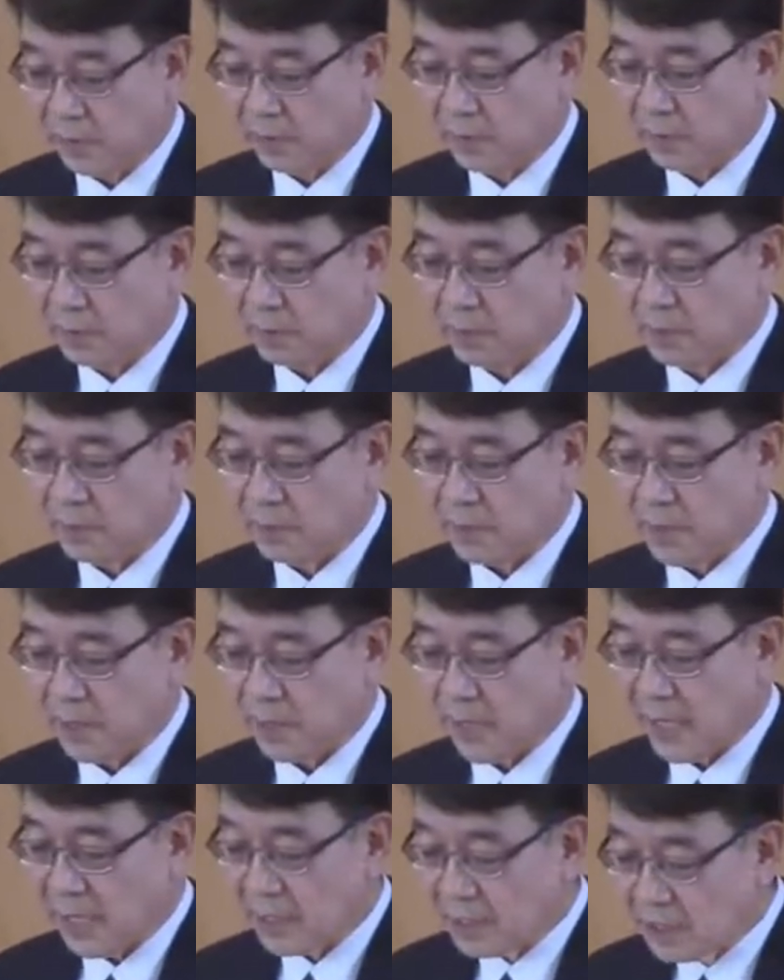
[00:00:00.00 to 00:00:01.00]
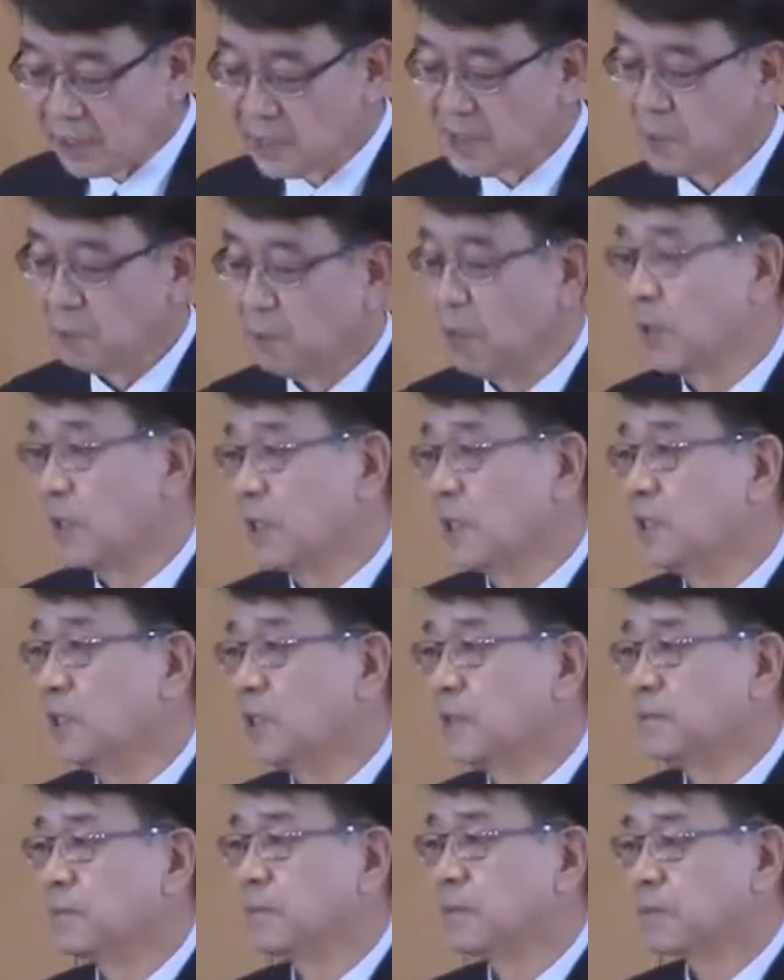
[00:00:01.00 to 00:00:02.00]
他们在灵性上死
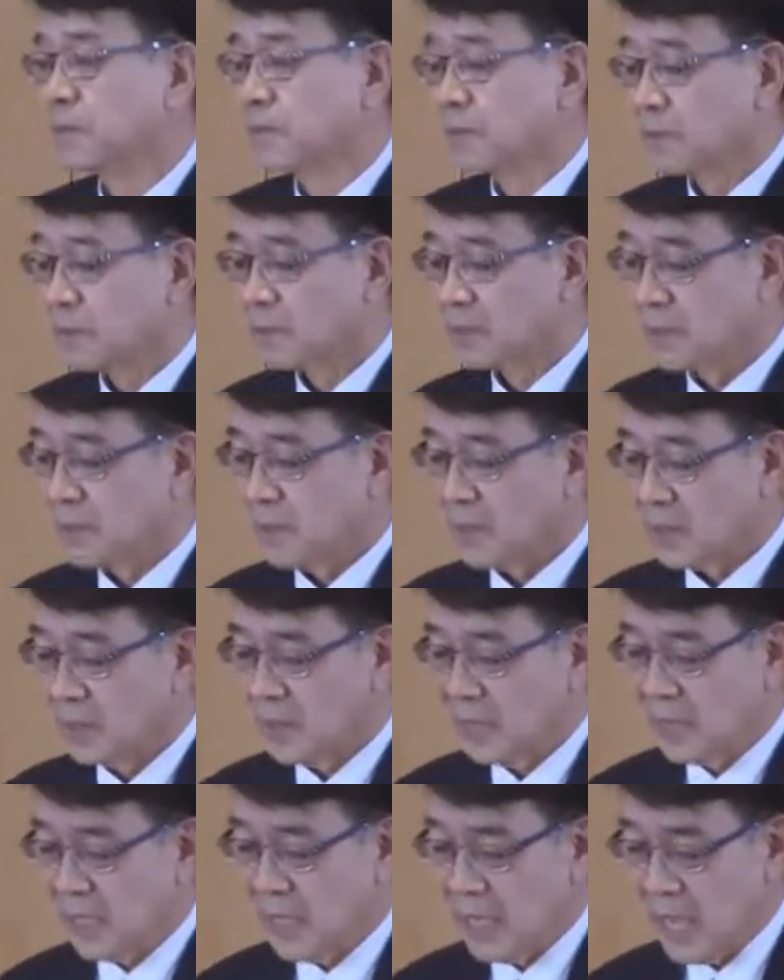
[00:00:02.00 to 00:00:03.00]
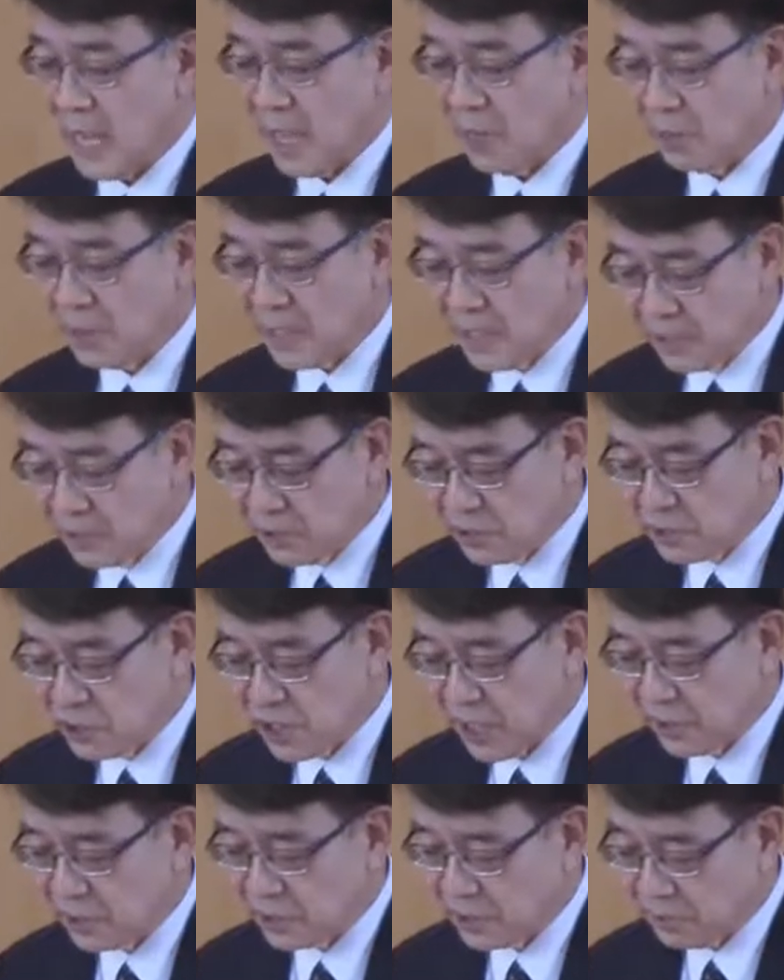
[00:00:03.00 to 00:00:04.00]
了。”他们的死是灵性
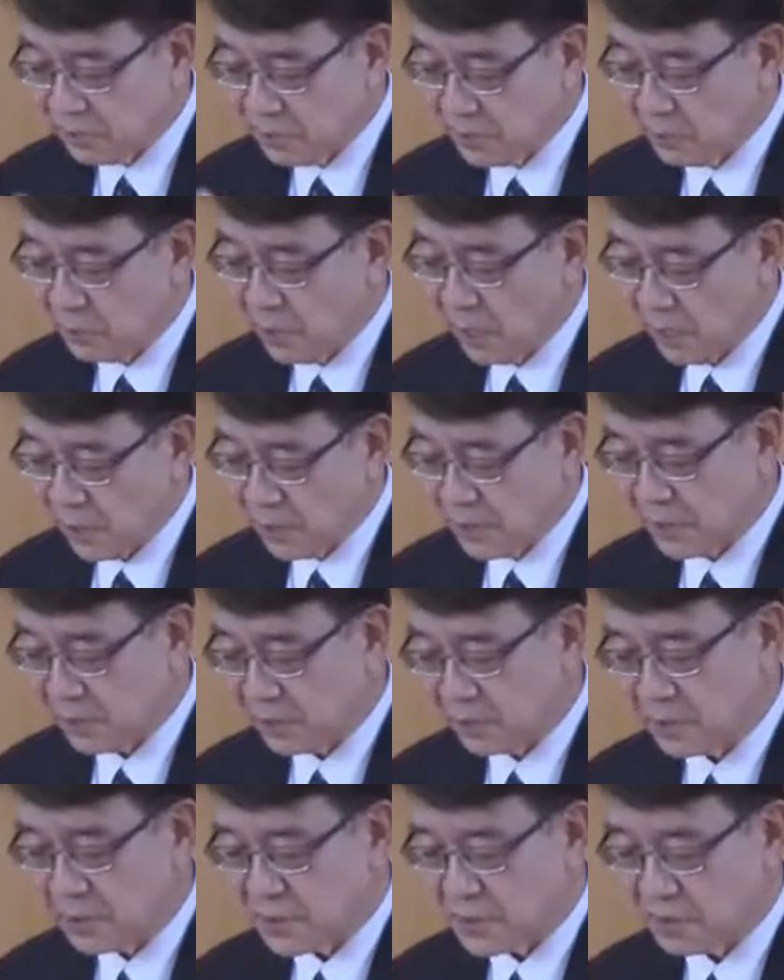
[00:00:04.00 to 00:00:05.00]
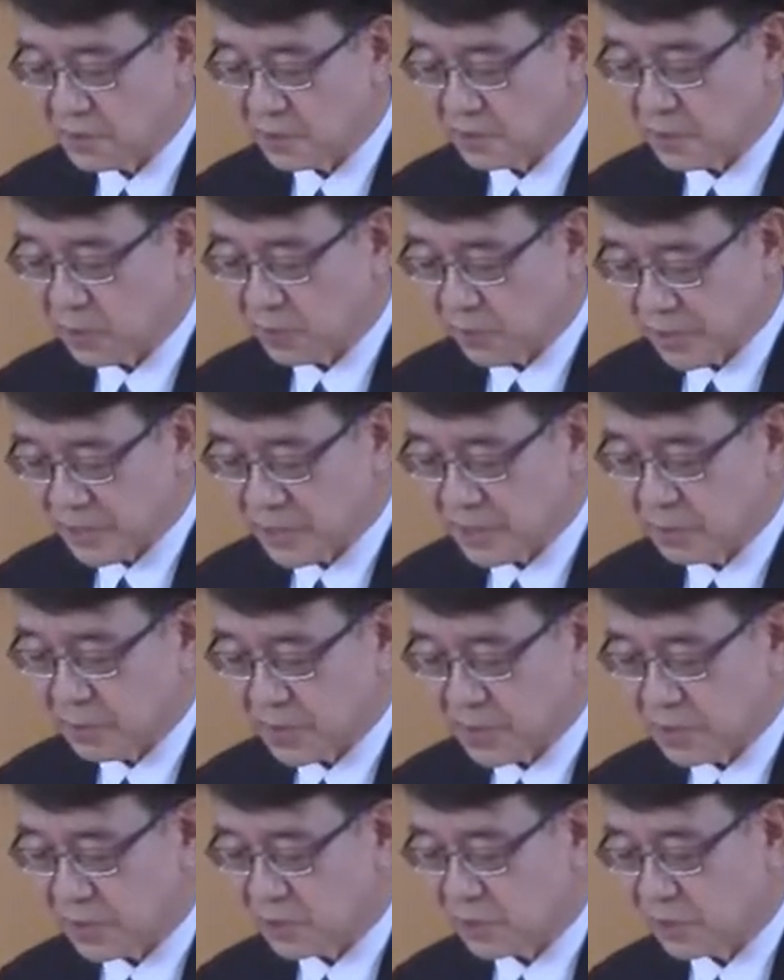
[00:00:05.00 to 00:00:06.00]
上的，是与神
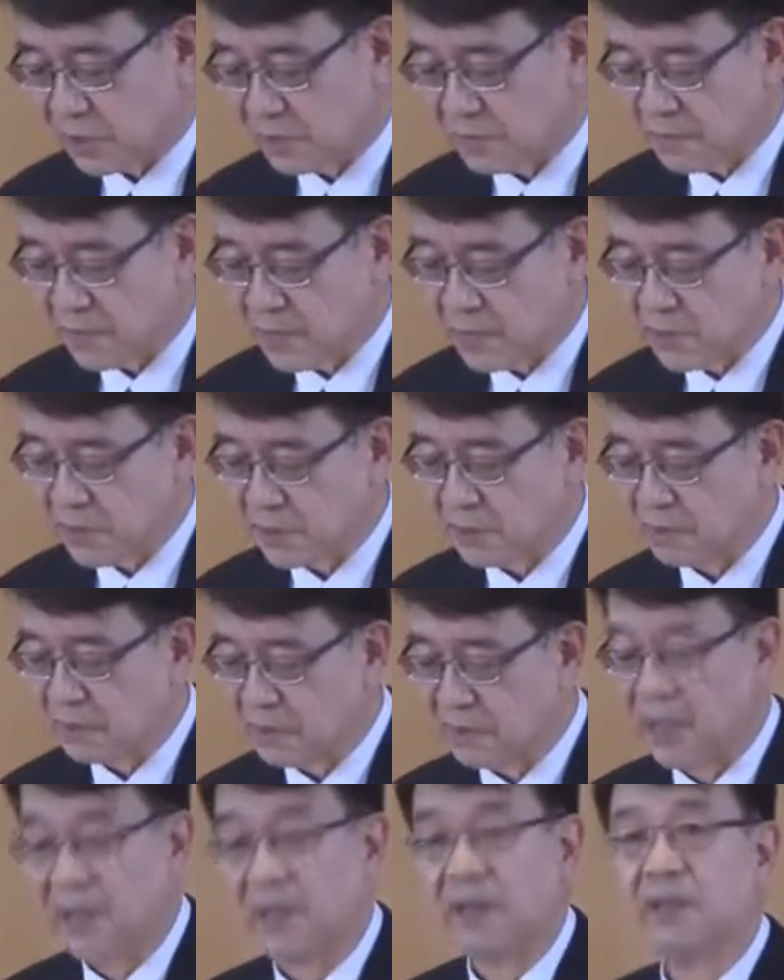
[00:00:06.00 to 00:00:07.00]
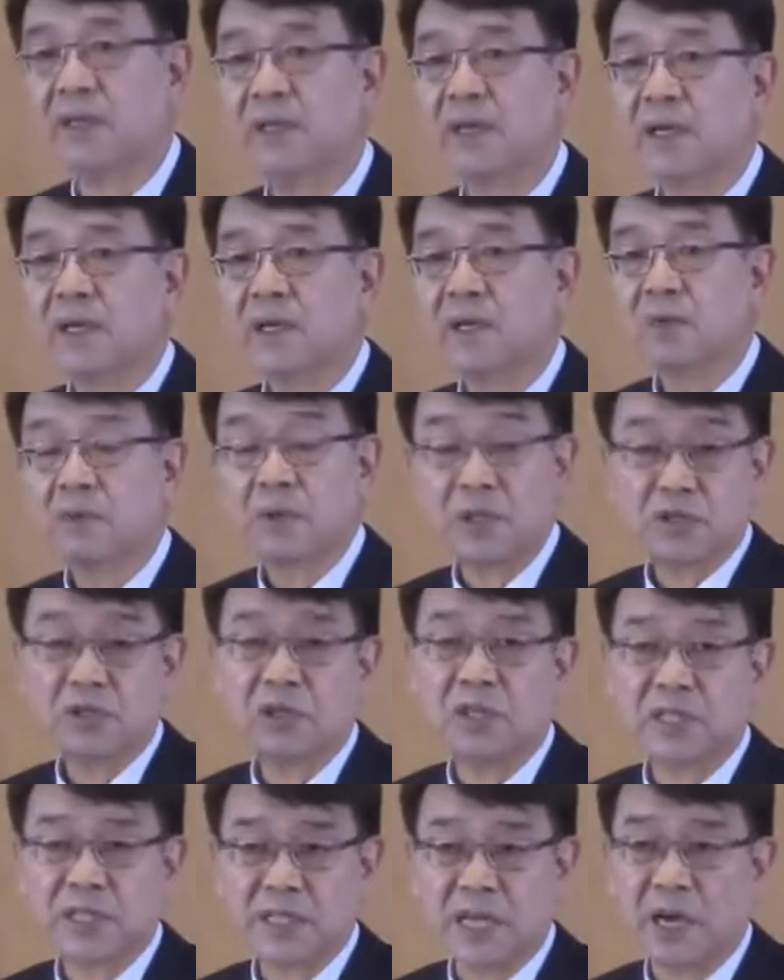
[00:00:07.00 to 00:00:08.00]
分离的意义；身
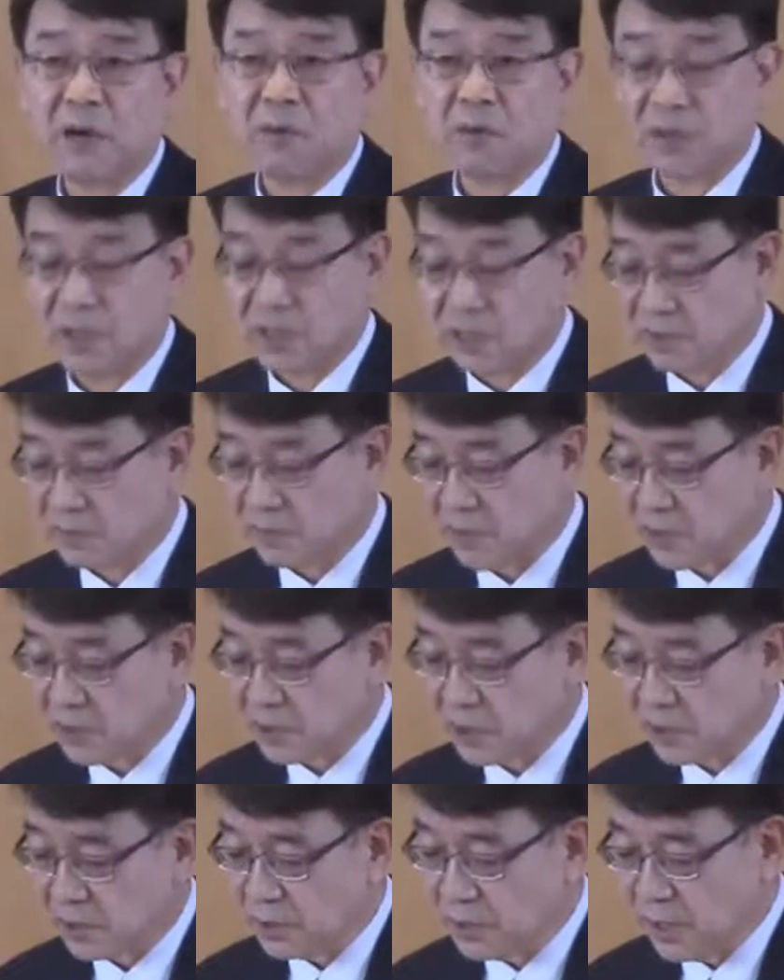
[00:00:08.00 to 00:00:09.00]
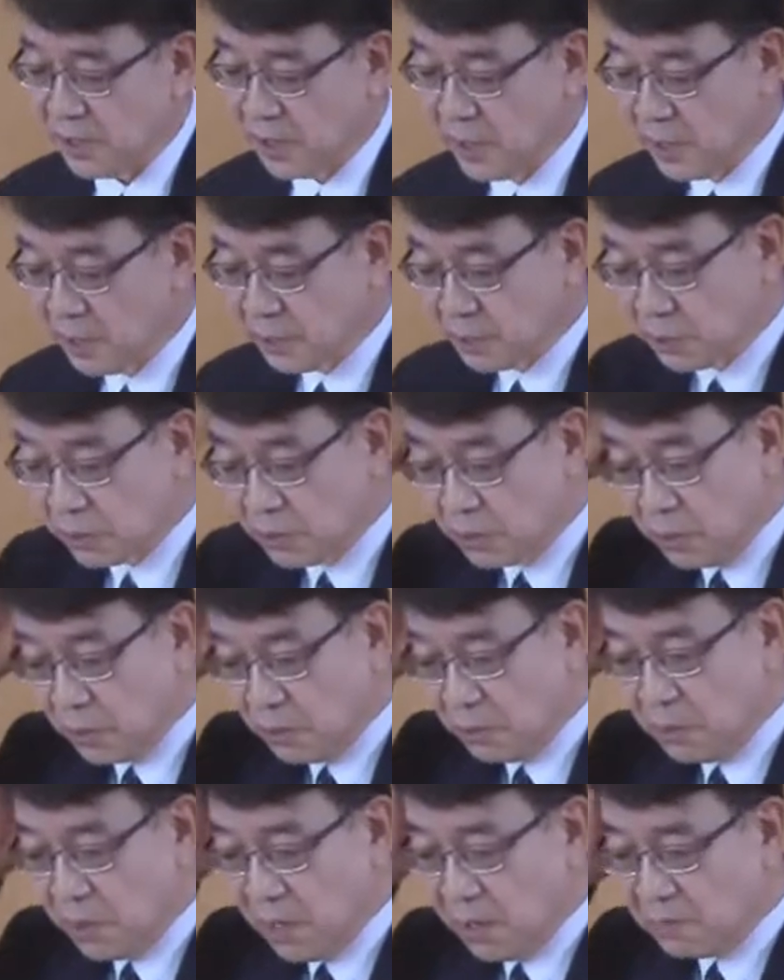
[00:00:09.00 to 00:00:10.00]
体的死是后来出现
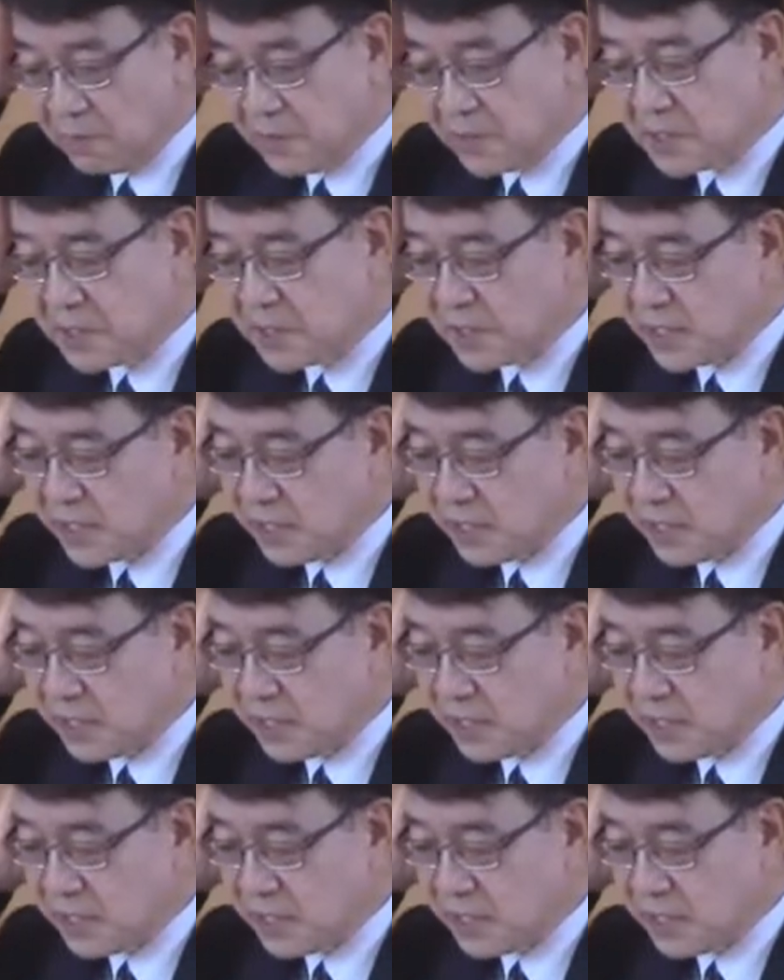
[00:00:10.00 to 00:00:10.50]
的结果。